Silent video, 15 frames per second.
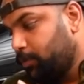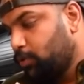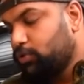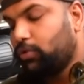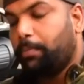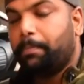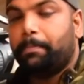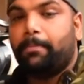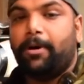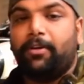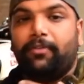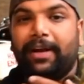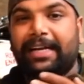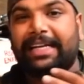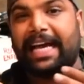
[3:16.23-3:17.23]
दोस्तों
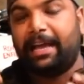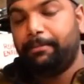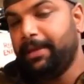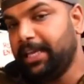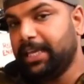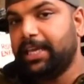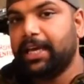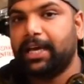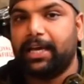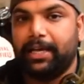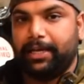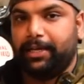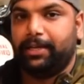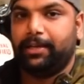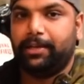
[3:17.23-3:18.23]
परफेक्ट टाइमिंग क्या
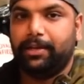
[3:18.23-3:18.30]
है